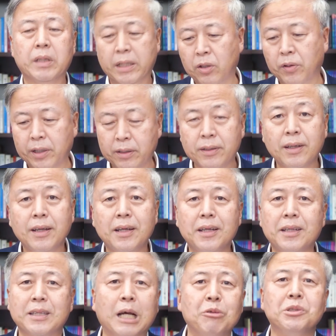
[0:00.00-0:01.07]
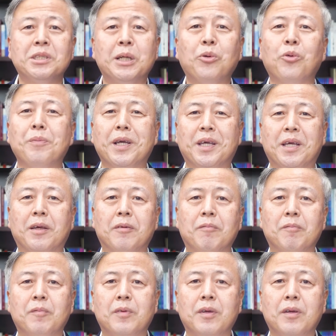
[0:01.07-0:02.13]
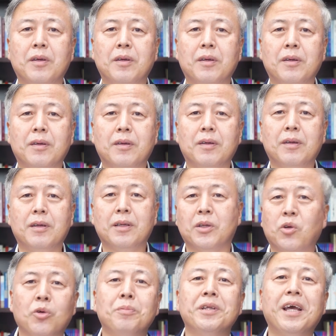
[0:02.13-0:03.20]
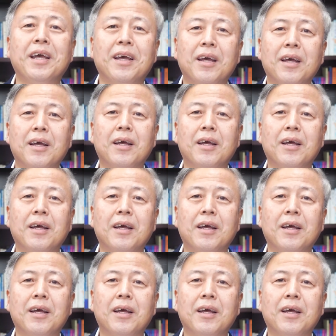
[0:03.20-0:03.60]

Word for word: 이러한 다윗의 고백이 여러분의